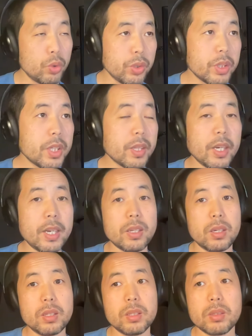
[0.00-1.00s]
我觉得现在
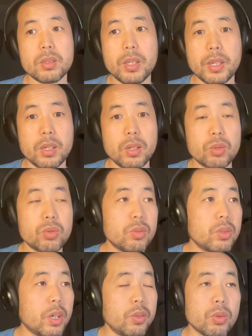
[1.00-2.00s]
的那个
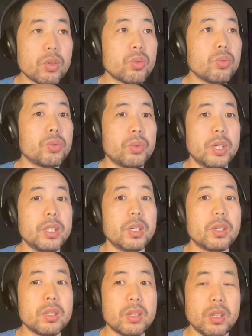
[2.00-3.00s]
很多的数学
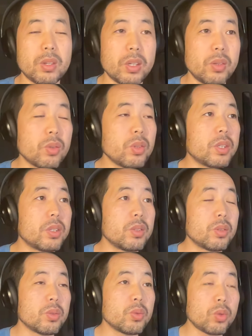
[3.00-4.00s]
也很很多的，
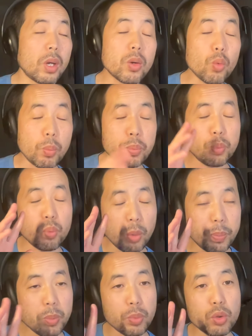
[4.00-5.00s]
当然我
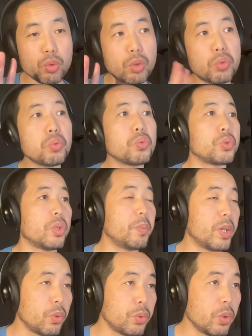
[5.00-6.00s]
我并不是说数学
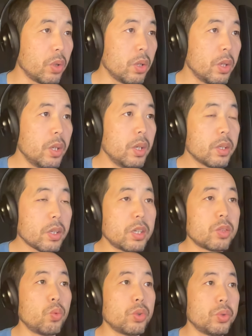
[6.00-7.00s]
没有用，
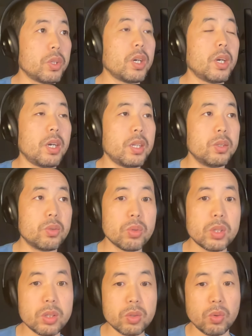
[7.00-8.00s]
但是我觉得很
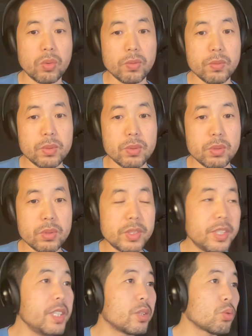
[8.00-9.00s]
多的这种
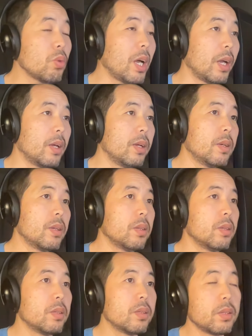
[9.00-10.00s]
计算
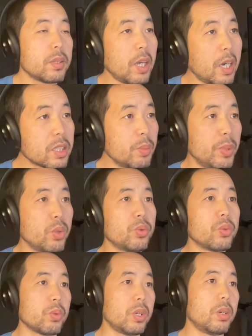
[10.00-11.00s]
它是没
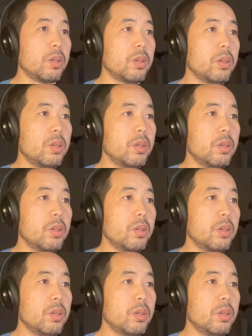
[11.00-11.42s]
有用的，